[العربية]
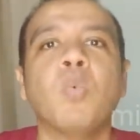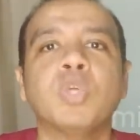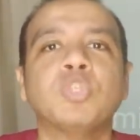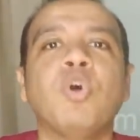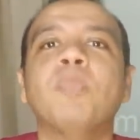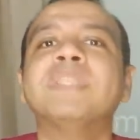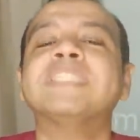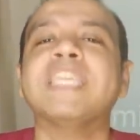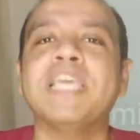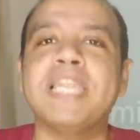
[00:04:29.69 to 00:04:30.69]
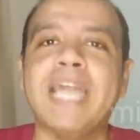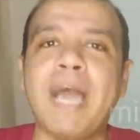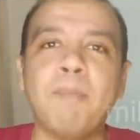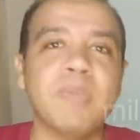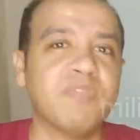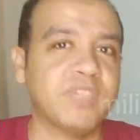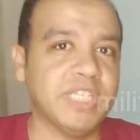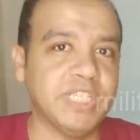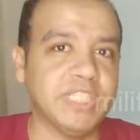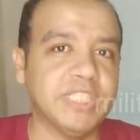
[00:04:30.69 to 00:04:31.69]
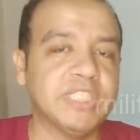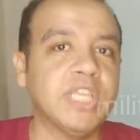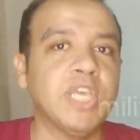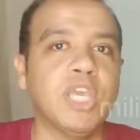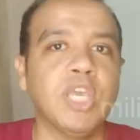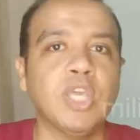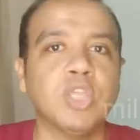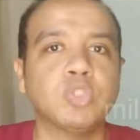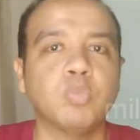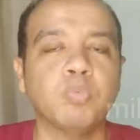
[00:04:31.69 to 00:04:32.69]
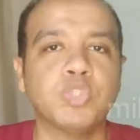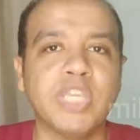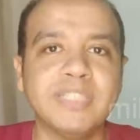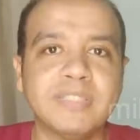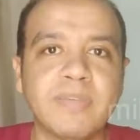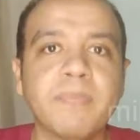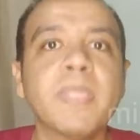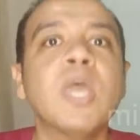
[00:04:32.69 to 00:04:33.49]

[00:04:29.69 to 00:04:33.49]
وشعبة اللحم في عين تموشنت آه،